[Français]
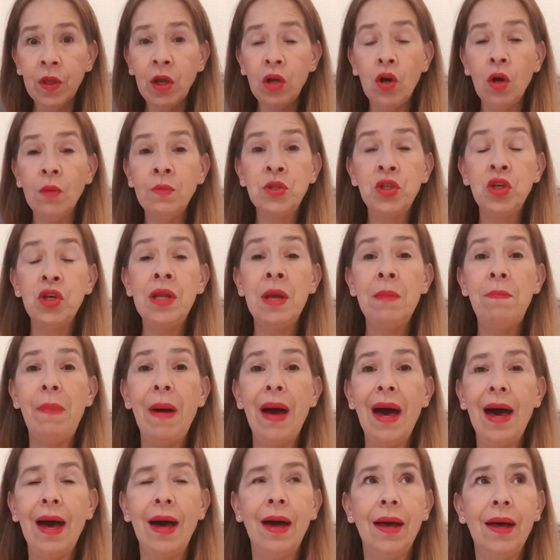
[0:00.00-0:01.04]
comme ce n'est
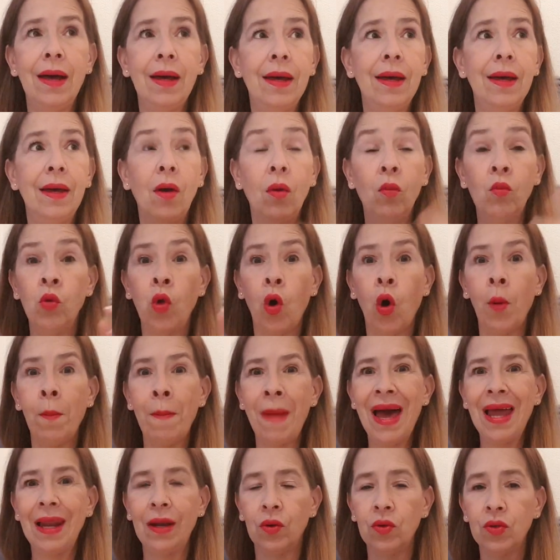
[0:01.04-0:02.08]
pas euh,
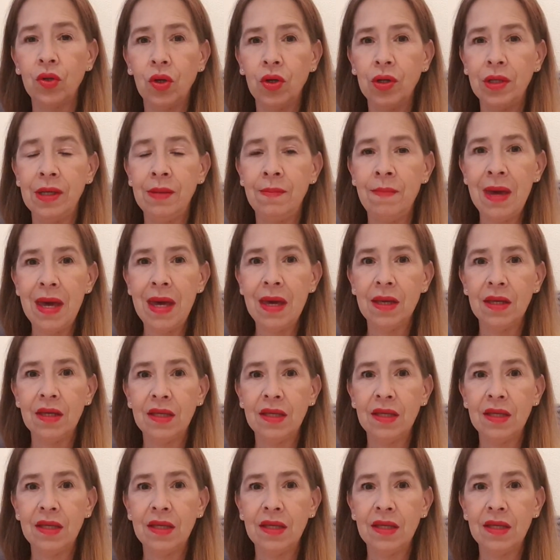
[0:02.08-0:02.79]
normal, entre guillemets,